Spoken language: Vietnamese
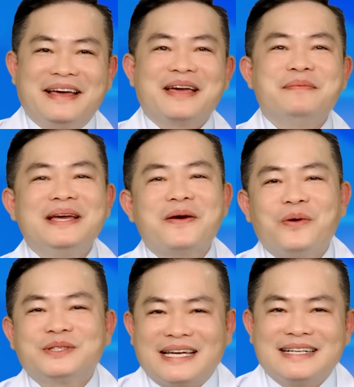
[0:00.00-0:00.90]
những cái biến
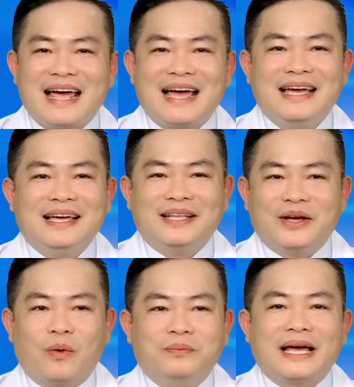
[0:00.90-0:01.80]
cố xảy ra thì
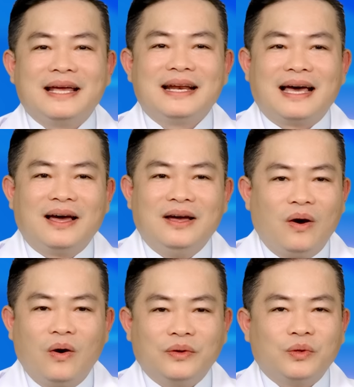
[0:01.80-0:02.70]
cũng thấy là
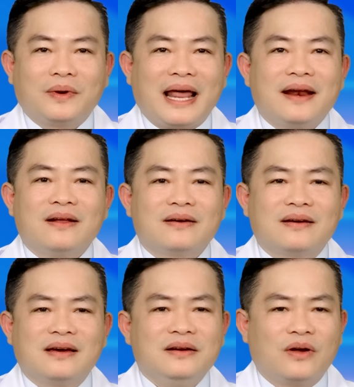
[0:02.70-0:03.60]
ôi thuốc lá nó
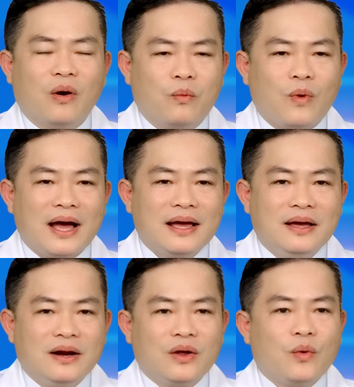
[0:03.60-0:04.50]
kinh khủng quá,
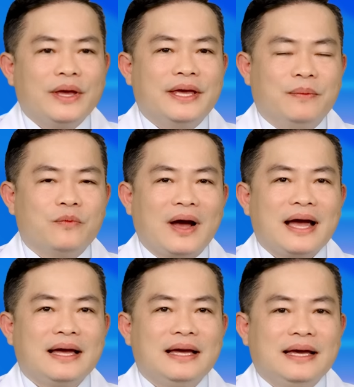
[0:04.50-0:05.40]
nó nguy hiểm
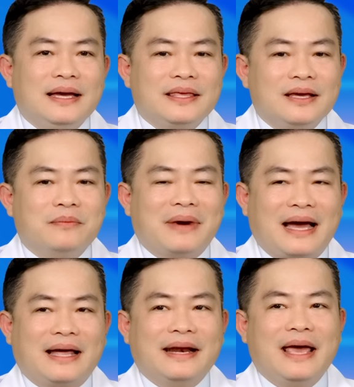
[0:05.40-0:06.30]
quá. Nhưng
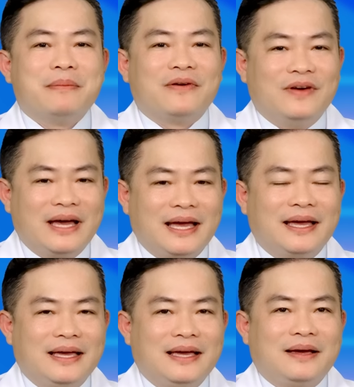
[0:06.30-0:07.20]
mà để mà
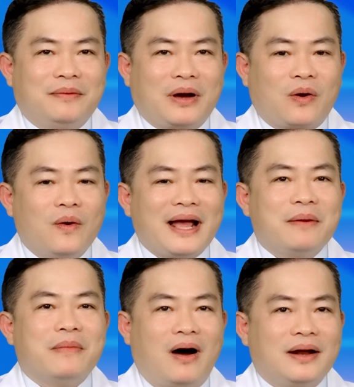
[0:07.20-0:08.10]
về mà cố
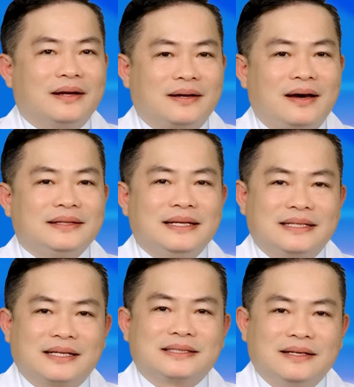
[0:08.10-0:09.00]
gắng bỏ được nó thì
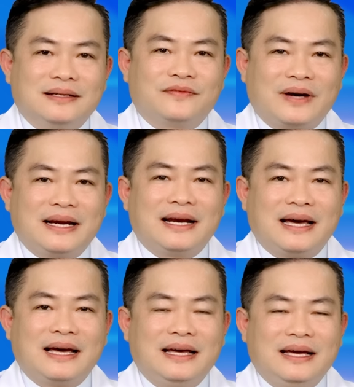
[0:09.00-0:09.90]
thật sự phải
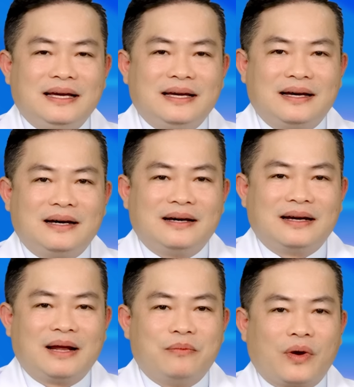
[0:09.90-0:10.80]
là
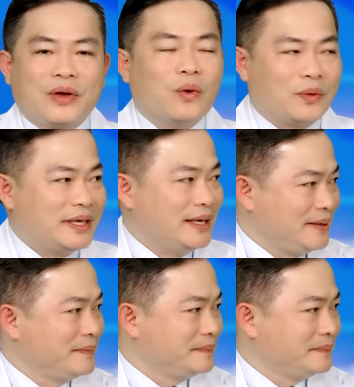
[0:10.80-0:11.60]
một cái cuộc chiến.